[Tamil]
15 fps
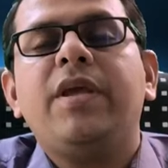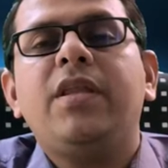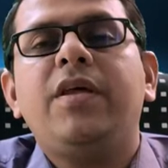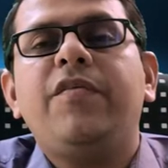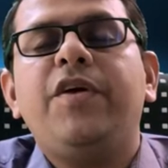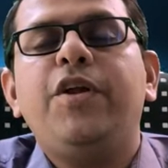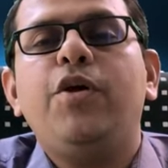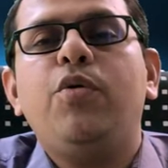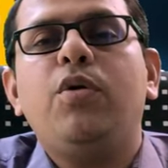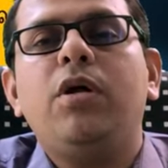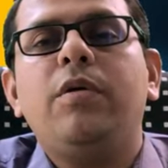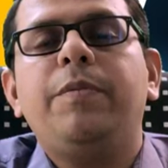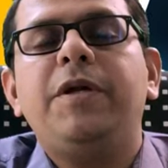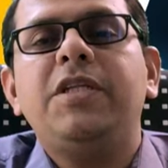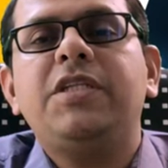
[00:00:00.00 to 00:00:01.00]
இந்த வீடியோ
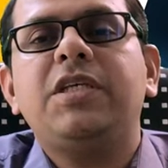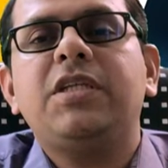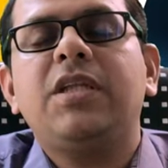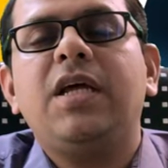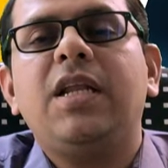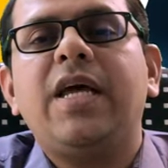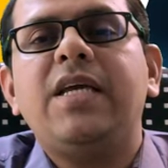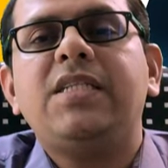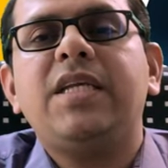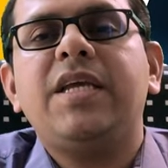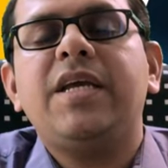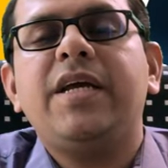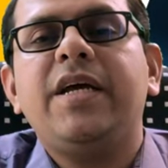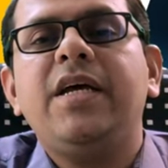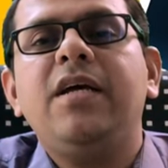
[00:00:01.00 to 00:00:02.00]
உங்களுக்கு பிடிச்சிருந்தால் லைக்
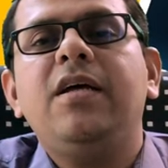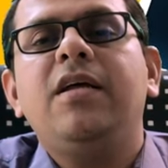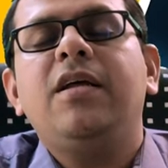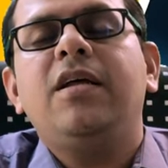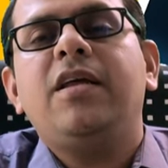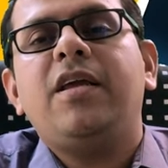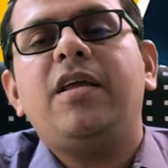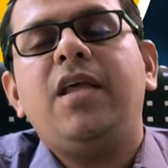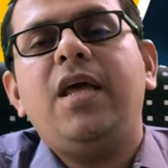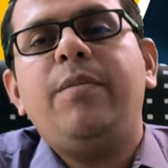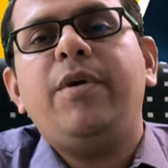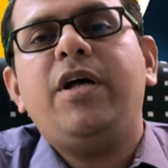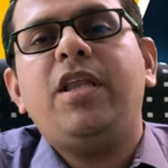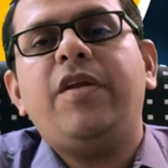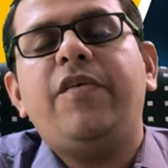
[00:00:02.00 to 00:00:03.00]
செய்யுங்கள் இதே
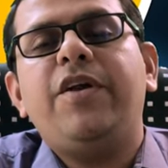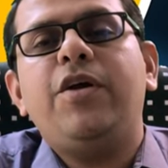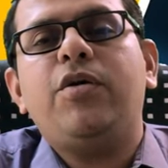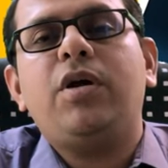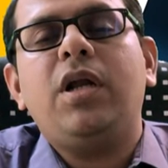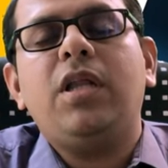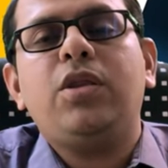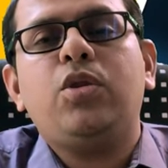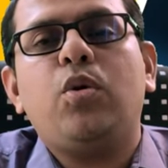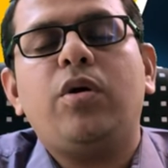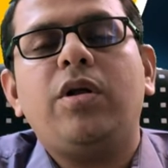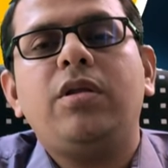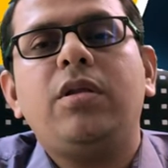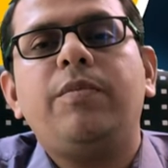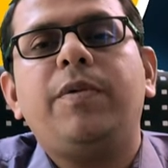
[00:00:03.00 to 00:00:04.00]
மாதிரி வீடியோக்களை
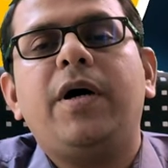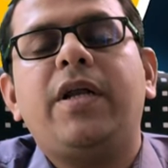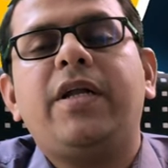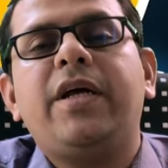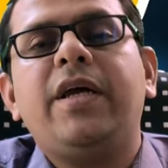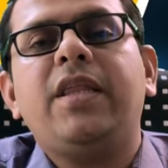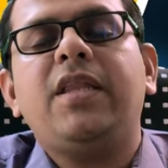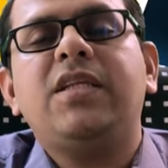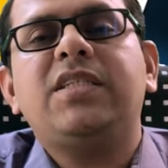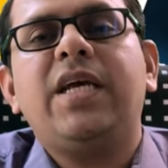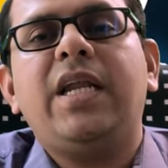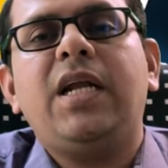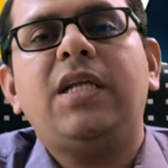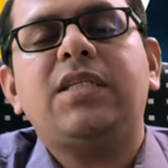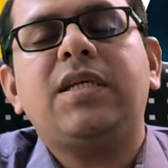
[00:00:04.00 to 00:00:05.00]
தொடர்ந்து பார்க்க இந்த
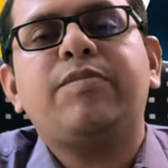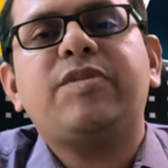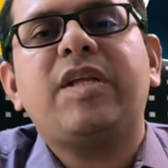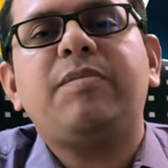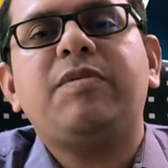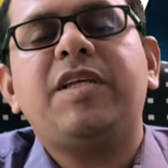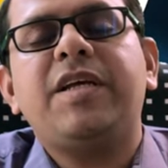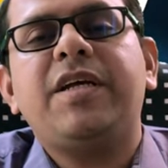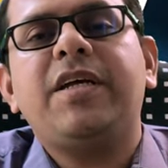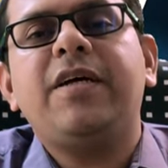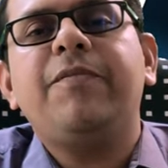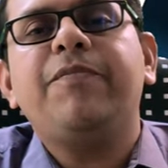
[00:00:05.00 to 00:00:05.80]
சேனலை சப்ஸ்கிரைப் செய்யுங்க